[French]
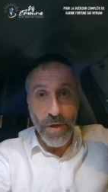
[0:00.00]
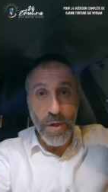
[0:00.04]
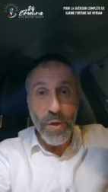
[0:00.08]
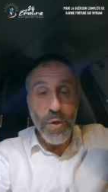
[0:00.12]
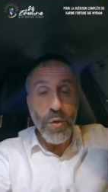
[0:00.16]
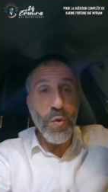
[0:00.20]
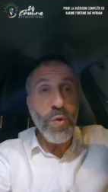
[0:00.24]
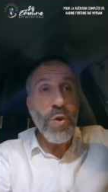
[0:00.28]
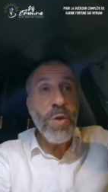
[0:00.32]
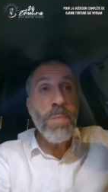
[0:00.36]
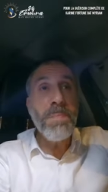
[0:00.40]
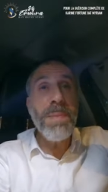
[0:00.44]

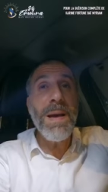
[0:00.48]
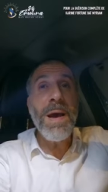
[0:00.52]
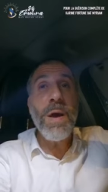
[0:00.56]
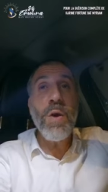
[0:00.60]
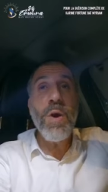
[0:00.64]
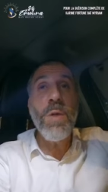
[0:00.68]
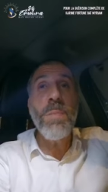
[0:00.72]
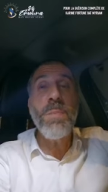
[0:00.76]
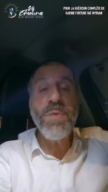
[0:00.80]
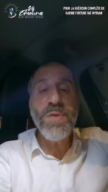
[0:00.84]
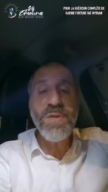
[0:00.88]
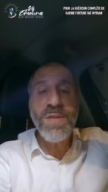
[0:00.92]
Une
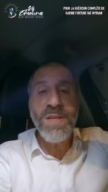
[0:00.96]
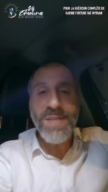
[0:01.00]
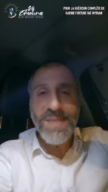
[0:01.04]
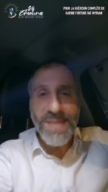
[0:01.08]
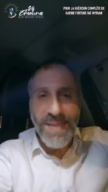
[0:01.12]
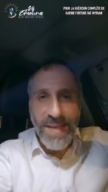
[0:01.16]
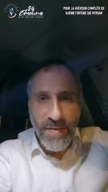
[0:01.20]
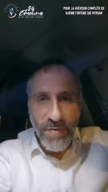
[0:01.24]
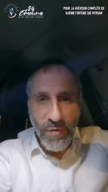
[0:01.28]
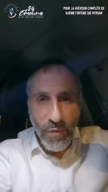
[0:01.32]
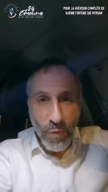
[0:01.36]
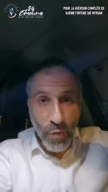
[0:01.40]
parole
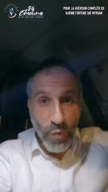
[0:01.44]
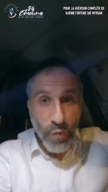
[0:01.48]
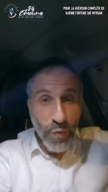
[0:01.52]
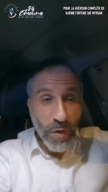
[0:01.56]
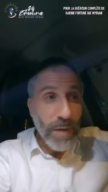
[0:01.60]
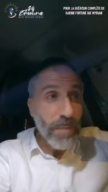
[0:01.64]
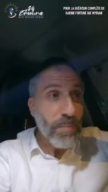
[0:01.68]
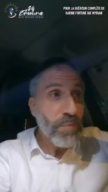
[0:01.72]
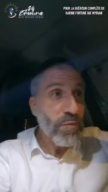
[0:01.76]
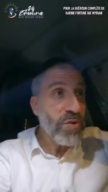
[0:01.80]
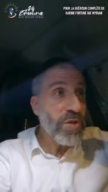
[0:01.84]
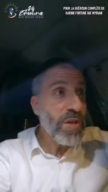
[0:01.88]
positive qu'on aurait
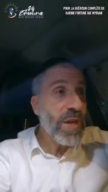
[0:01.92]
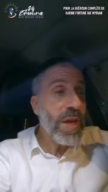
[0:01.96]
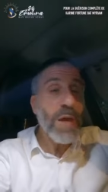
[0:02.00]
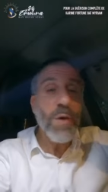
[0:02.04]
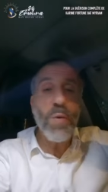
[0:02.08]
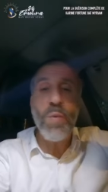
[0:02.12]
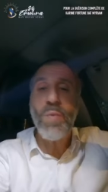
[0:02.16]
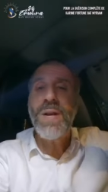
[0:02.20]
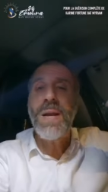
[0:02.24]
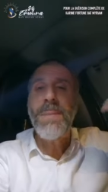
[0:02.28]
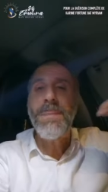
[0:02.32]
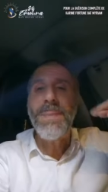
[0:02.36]
pu dire et
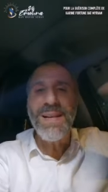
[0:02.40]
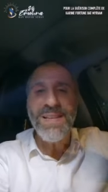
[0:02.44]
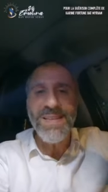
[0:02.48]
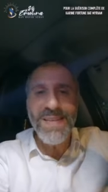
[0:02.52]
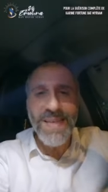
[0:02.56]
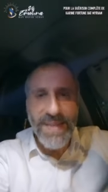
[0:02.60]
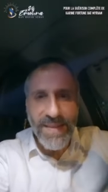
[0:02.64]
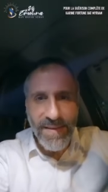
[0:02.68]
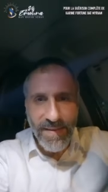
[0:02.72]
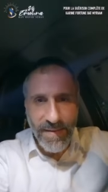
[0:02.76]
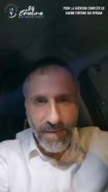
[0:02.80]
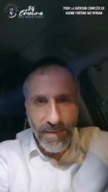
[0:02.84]
qu'on n'a pas
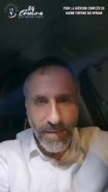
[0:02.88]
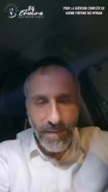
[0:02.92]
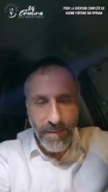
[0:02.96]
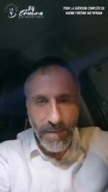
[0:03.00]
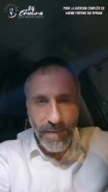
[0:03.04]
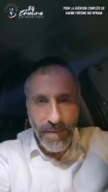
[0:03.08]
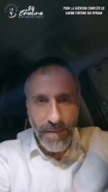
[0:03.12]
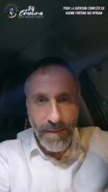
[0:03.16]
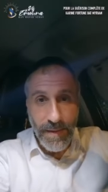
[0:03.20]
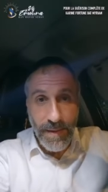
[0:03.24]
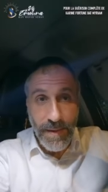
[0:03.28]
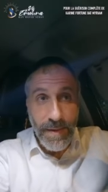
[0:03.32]
dite.
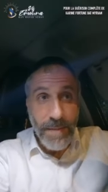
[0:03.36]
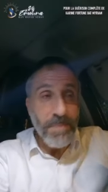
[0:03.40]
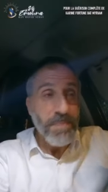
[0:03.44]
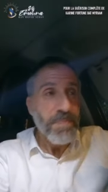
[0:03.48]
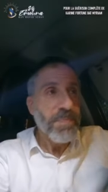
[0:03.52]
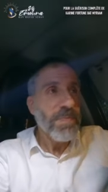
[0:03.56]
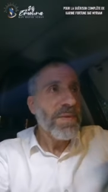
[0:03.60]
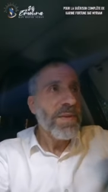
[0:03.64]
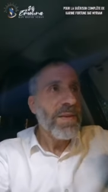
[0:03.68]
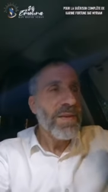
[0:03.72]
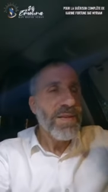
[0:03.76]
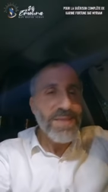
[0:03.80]

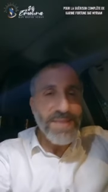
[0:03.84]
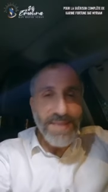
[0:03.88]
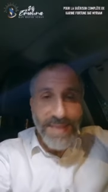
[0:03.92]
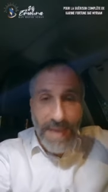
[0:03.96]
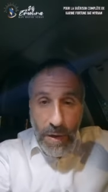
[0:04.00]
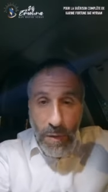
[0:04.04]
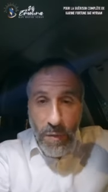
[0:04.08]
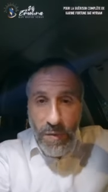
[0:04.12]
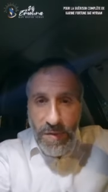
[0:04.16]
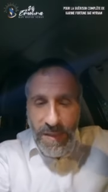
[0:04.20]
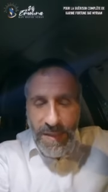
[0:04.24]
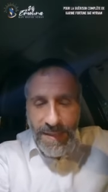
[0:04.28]
Ça
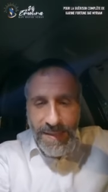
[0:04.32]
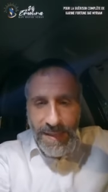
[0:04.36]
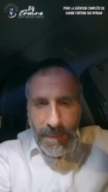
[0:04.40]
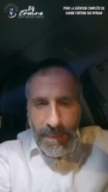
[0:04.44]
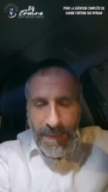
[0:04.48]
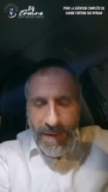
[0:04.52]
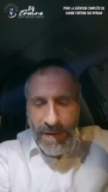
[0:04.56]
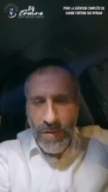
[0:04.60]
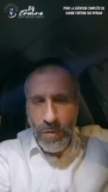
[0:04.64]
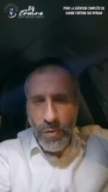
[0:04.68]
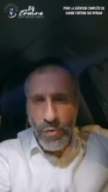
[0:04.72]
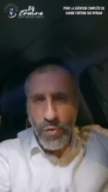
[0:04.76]
aussi, ça
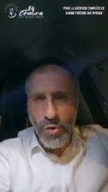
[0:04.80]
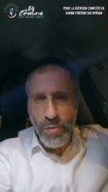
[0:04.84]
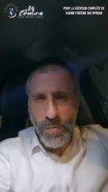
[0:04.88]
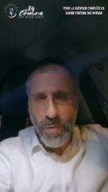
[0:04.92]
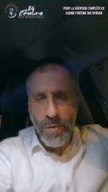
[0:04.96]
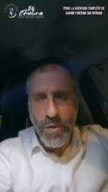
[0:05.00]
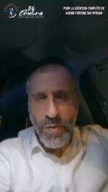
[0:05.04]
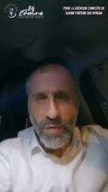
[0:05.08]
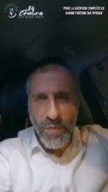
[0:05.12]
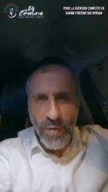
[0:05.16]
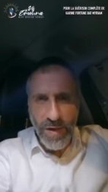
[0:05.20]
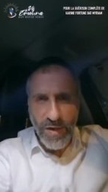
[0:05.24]
passe en jugement
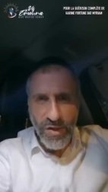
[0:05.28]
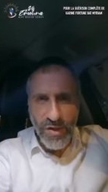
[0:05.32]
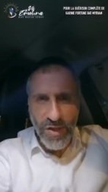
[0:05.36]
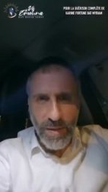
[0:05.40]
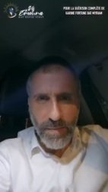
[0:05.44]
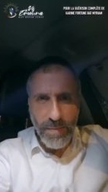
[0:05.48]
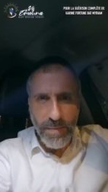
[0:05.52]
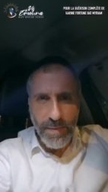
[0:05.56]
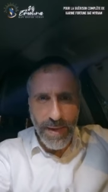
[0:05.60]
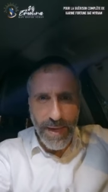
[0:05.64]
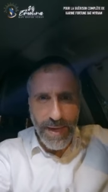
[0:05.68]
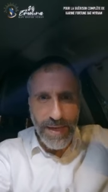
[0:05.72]
devant
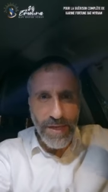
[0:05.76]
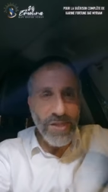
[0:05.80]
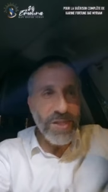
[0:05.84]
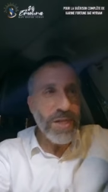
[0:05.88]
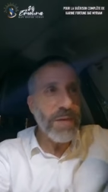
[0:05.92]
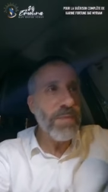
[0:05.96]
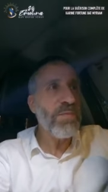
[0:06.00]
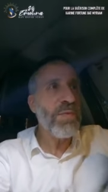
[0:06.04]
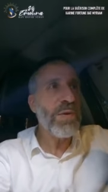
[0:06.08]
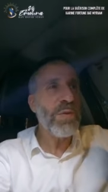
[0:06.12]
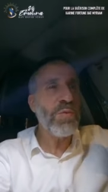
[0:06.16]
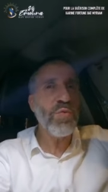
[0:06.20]
Hachem.
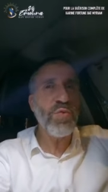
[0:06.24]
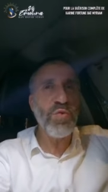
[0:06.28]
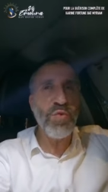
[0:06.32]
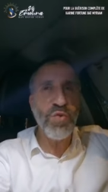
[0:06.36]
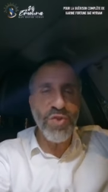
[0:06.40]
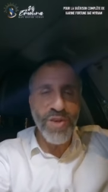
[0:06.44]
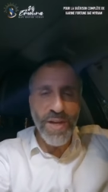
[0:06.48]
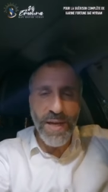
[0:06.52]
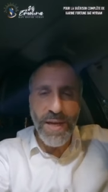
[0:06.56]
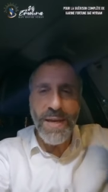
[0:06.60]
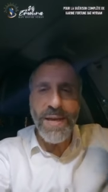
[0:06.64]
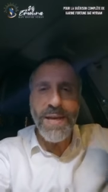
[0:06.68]
Hachem va nous
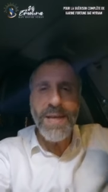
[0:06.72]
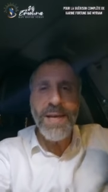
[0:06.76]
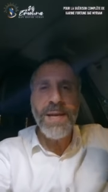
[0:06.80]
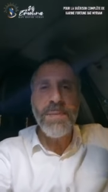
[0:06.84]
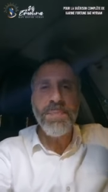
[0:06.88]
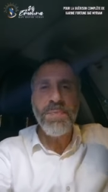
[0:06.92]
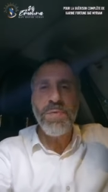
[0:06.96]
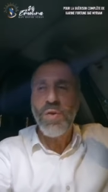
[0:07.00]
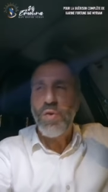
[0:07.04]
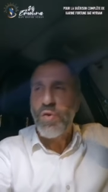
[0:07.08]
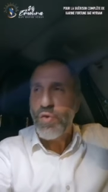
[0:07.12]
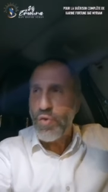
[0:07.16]
juger
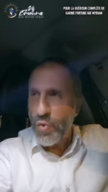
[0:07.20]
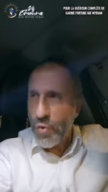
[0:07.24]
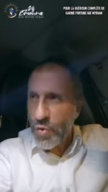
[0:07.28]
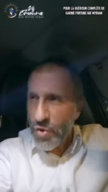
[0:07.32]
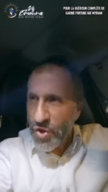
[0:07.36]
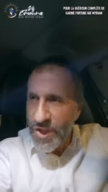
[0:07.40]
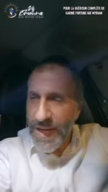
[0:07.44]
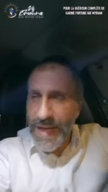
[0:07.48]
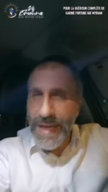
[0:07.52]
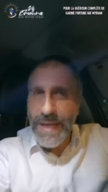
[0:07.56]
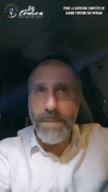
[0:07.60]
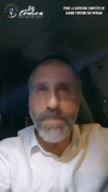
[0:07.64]
sur
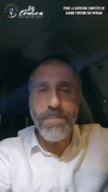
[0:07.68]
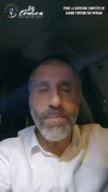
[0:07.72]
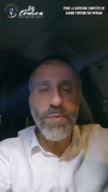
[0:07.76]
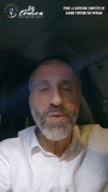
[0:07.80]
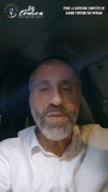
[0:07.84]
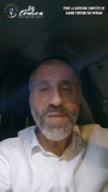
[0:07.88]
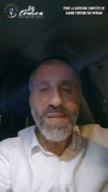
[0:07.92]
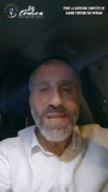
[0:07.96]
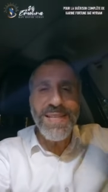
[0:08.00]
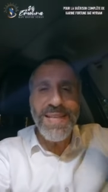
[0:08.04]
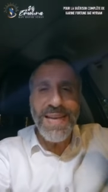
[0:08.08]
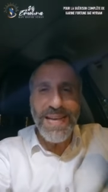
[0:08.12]
chaque
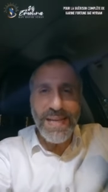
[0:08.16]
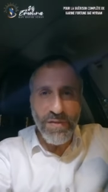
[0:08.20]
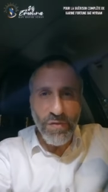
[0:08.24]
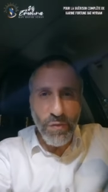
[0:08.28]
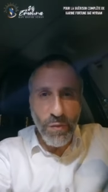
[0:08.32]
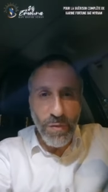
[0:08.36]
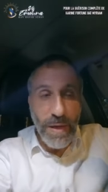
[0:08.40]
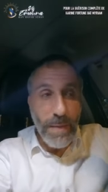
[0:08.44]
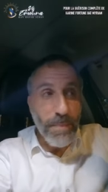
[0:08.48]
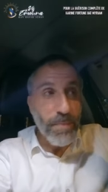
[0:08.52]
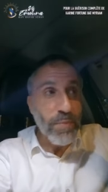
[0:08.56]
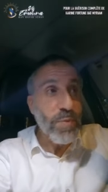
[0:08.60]
petite action,
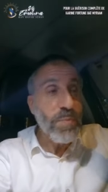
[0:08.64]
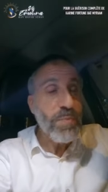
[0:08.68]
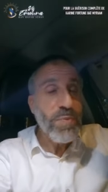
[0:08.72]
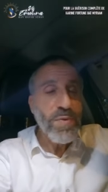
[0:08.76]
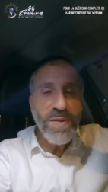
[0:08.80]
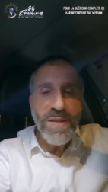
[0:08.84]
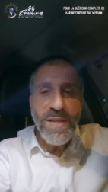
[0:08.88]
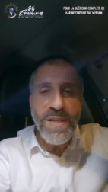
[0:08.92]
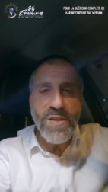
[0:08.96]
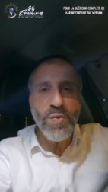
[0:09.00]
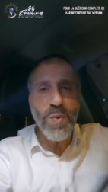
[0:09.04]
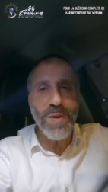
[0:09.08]
la plus
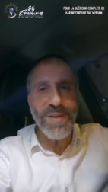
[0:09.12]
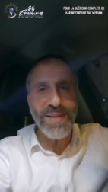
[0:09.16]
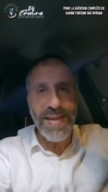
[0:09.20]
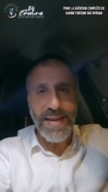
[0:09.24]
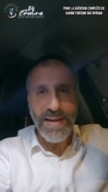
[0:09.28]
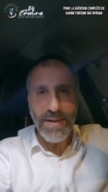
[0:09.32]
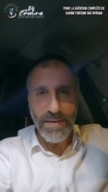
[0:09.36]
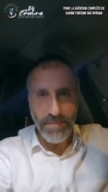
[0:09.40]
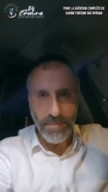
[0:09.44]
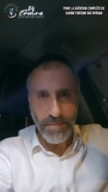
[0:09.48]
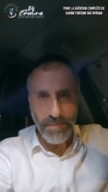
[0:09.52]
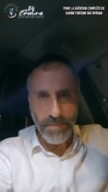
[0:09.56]
petite soit-elle.